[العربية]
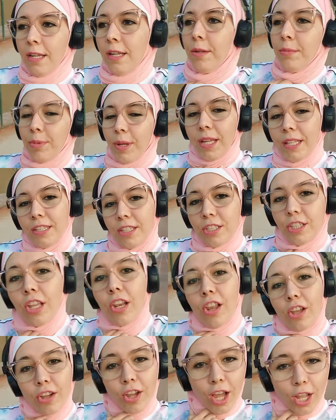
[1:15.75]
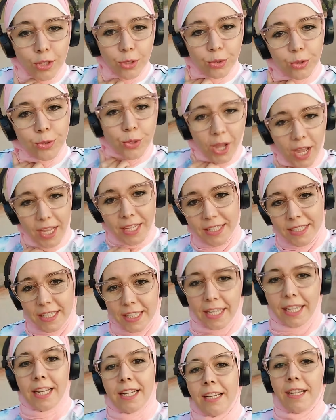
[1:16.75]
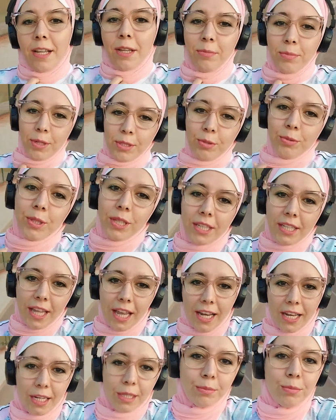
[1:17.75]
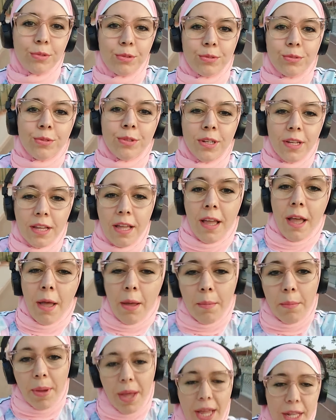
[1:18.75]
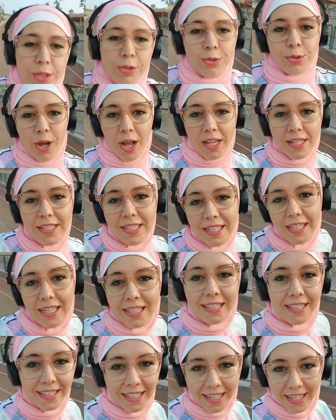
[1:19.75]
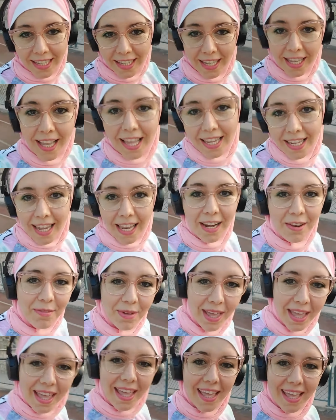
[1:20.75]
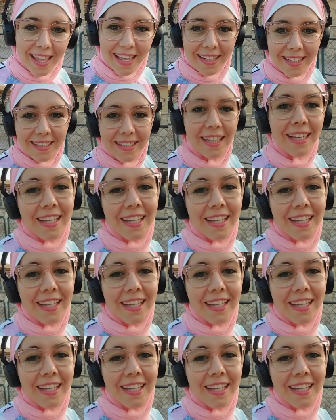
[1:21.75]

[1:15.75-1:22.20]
بقت تطلق عندكم أحسن بقيتوا تتكلموا بقى عندكم حصيلة كلمات